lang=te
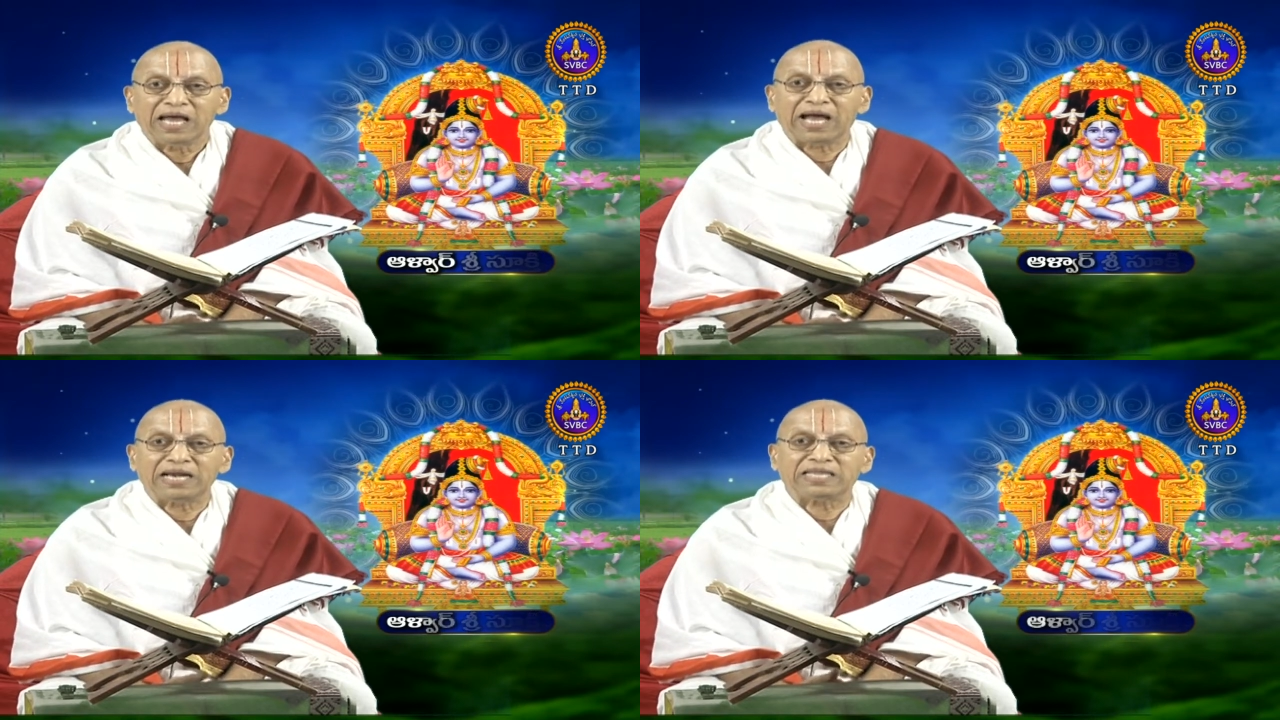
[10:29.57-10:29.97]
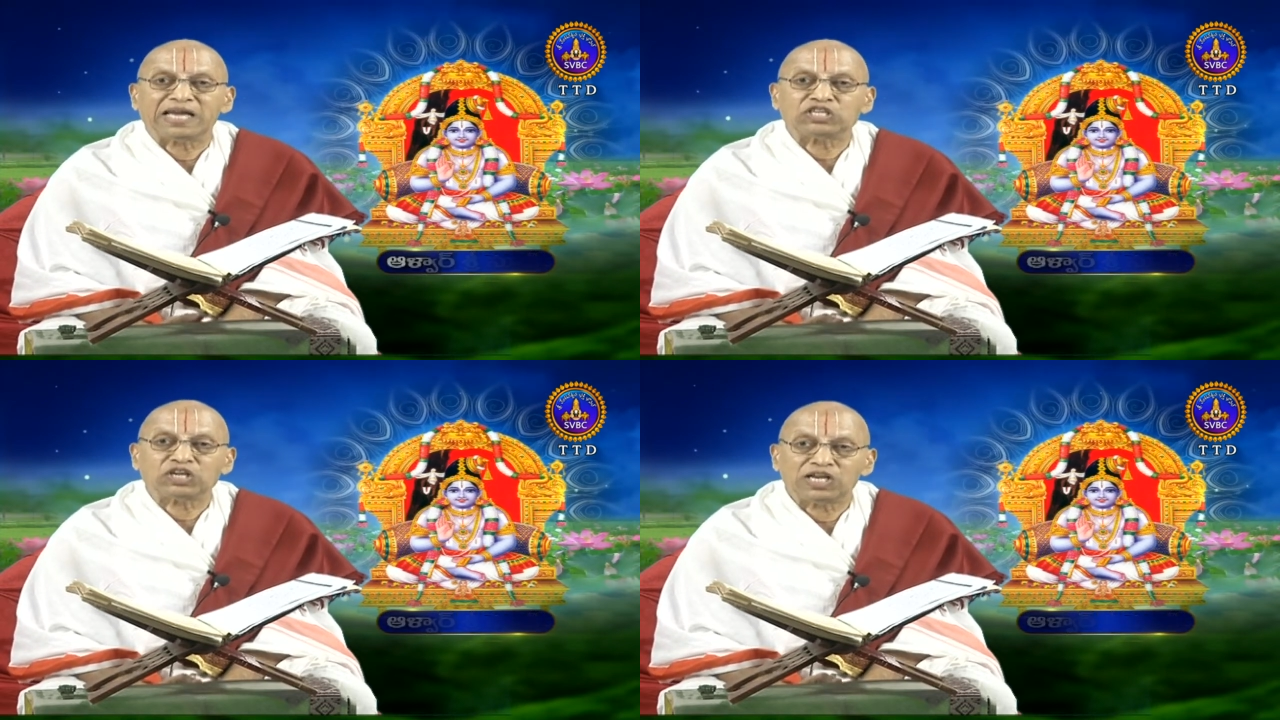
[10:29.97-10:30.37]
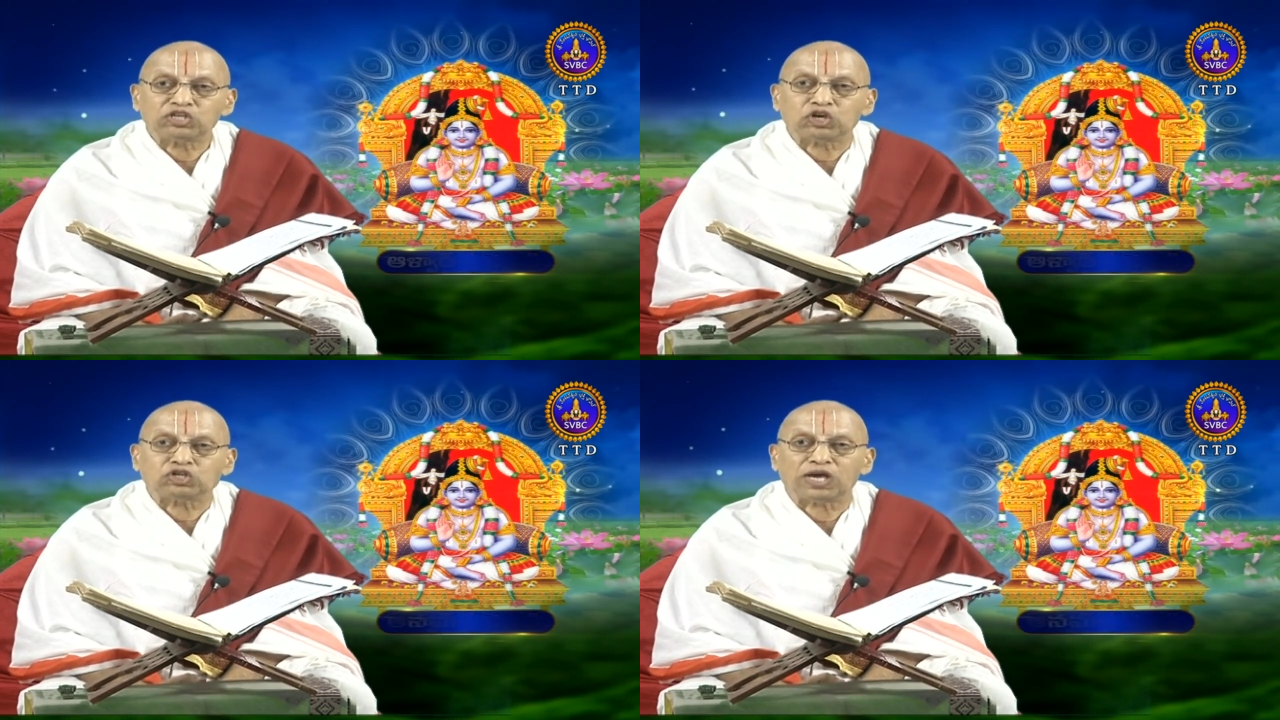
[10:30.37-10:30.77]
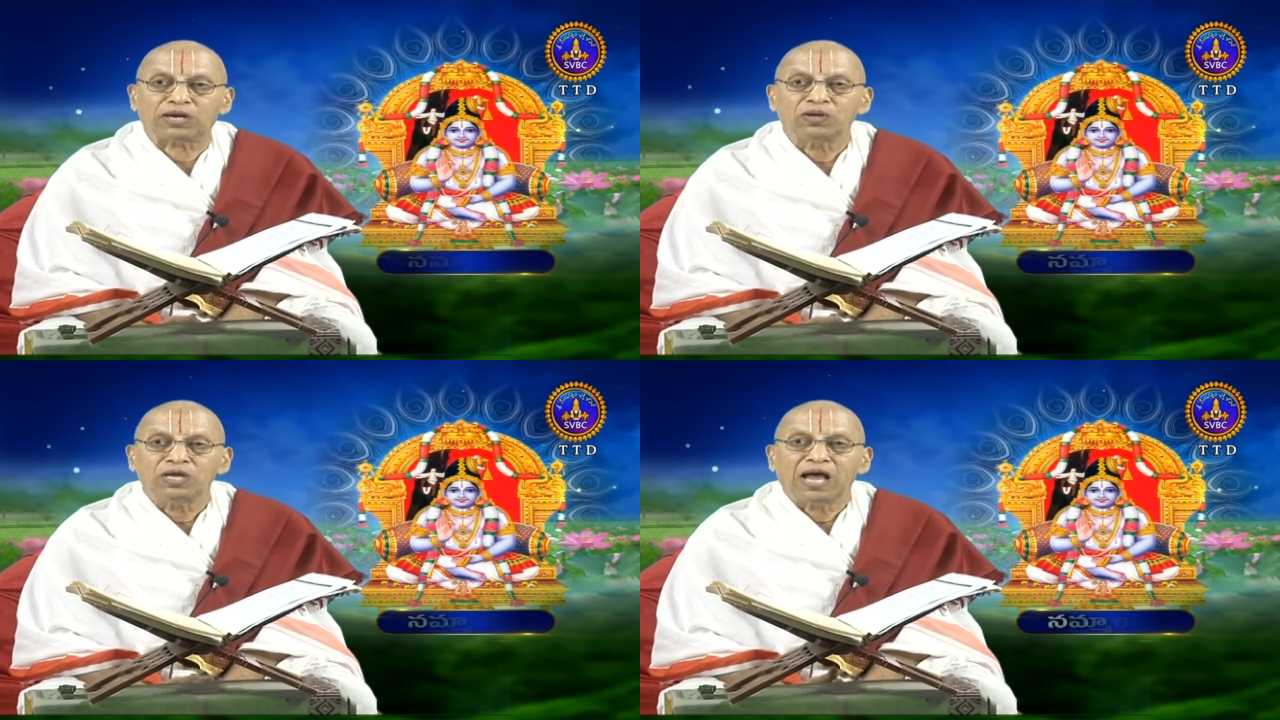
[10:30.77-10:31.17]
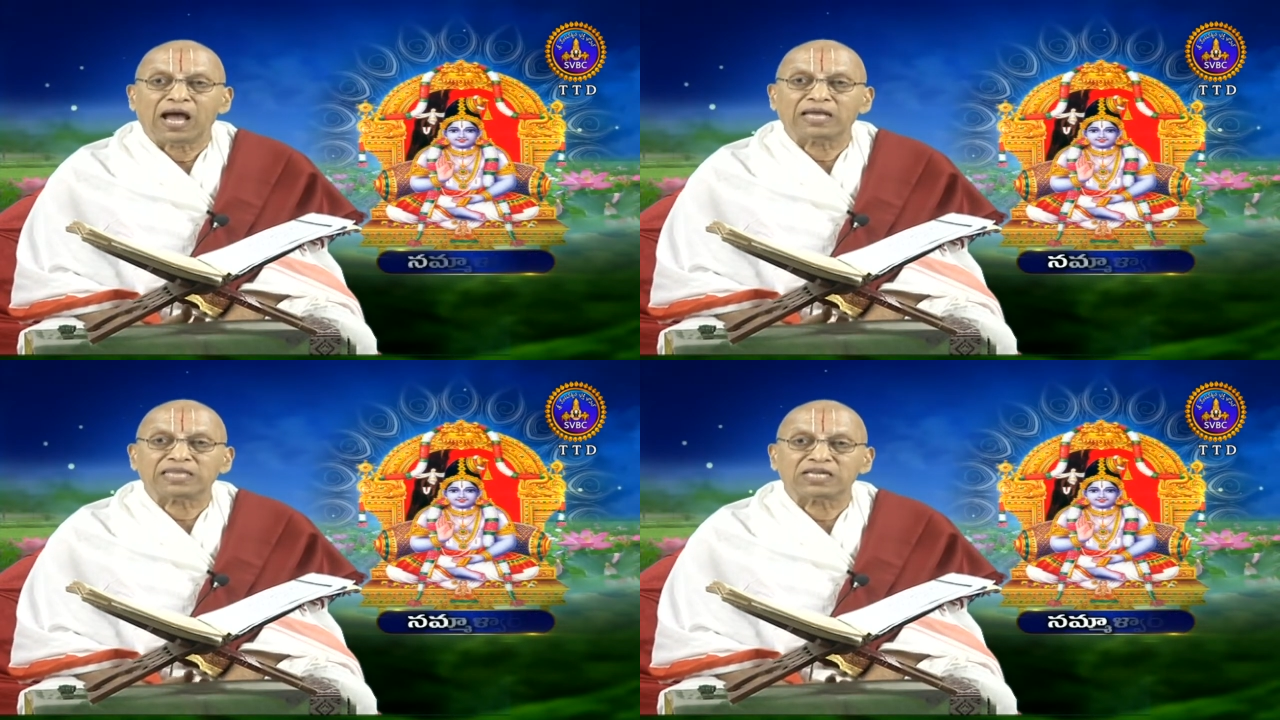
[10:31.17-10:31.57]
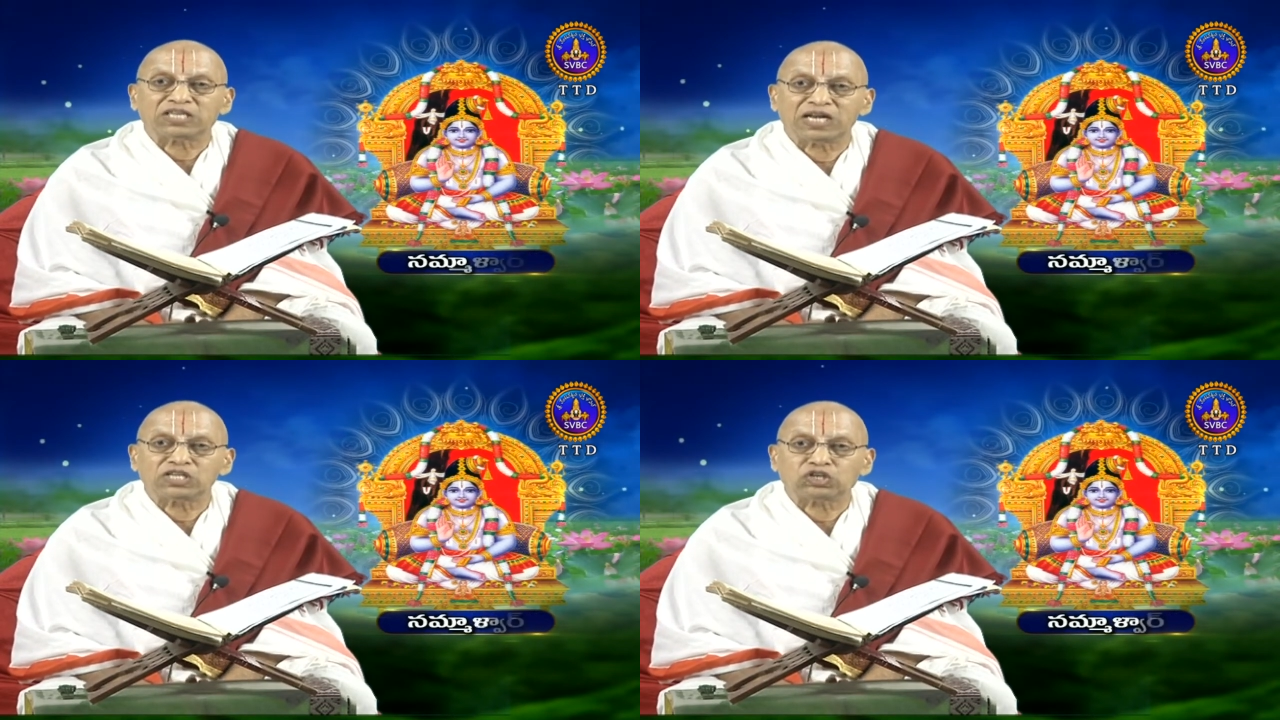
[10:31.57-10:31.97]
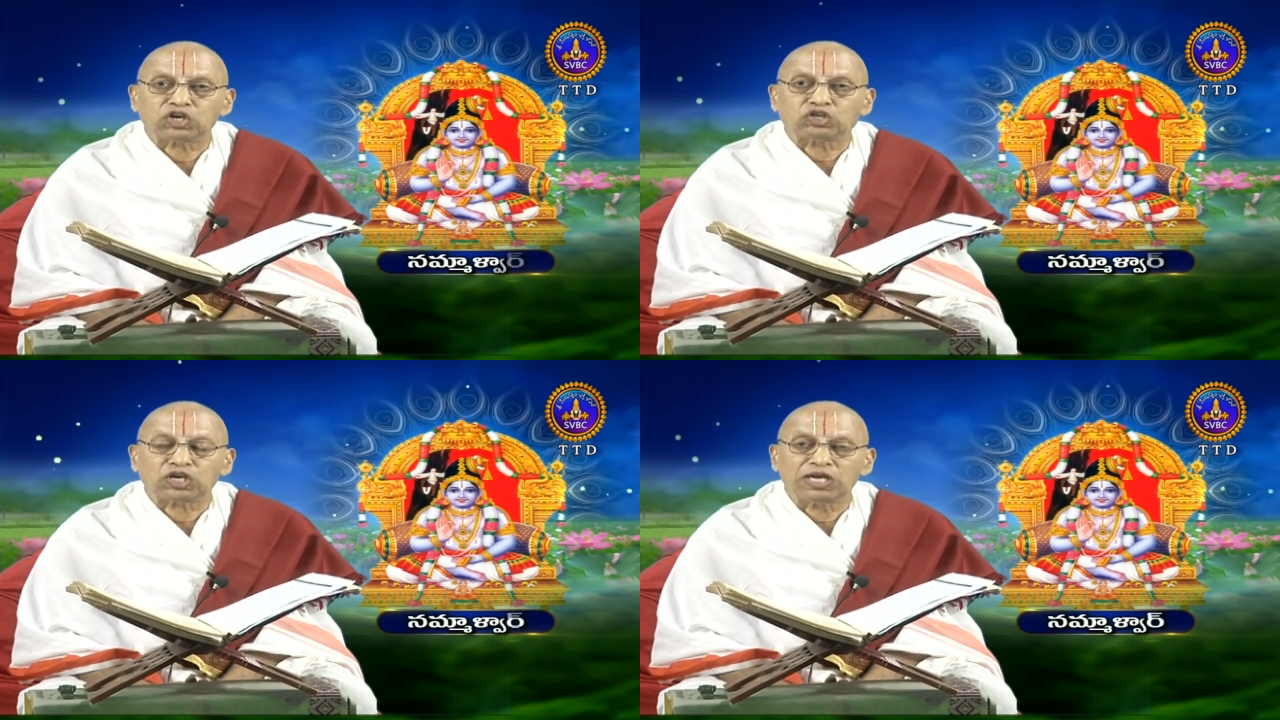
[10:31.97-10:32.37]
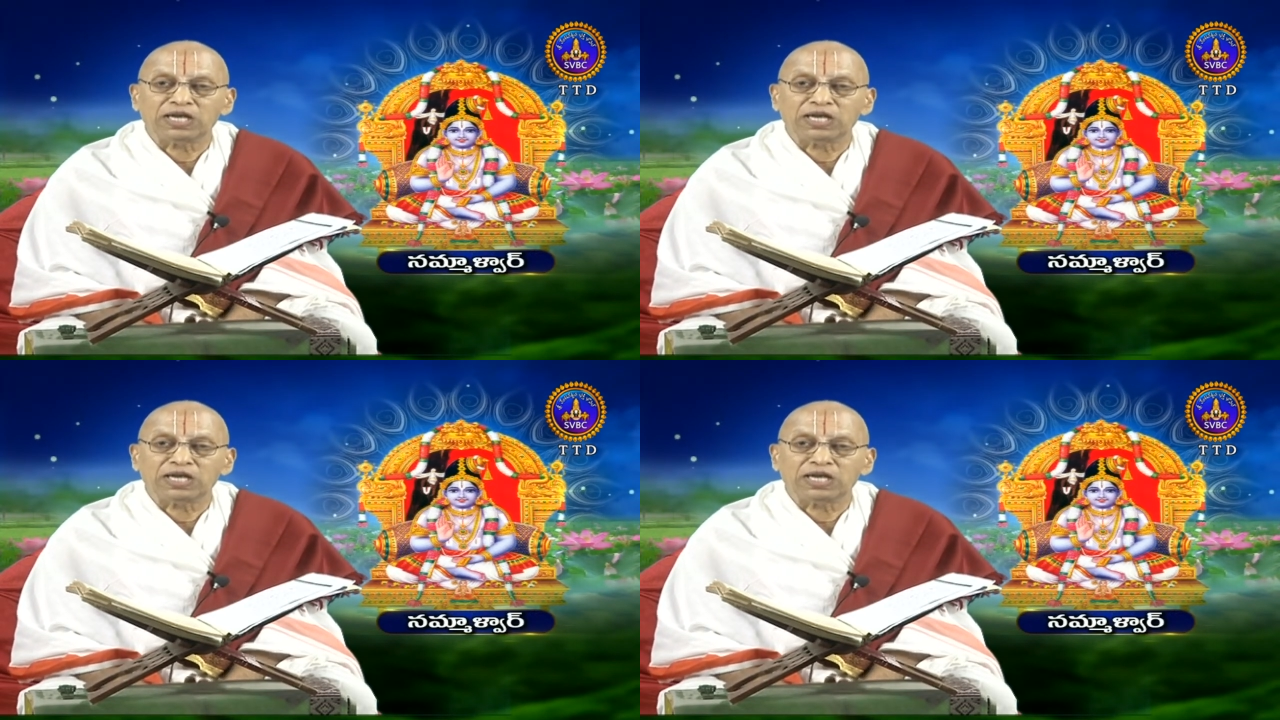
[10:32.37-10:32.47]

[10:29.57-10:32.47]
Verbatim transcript: ఆయన దర్శనం చేశారు ఆ దర్శనం చేసి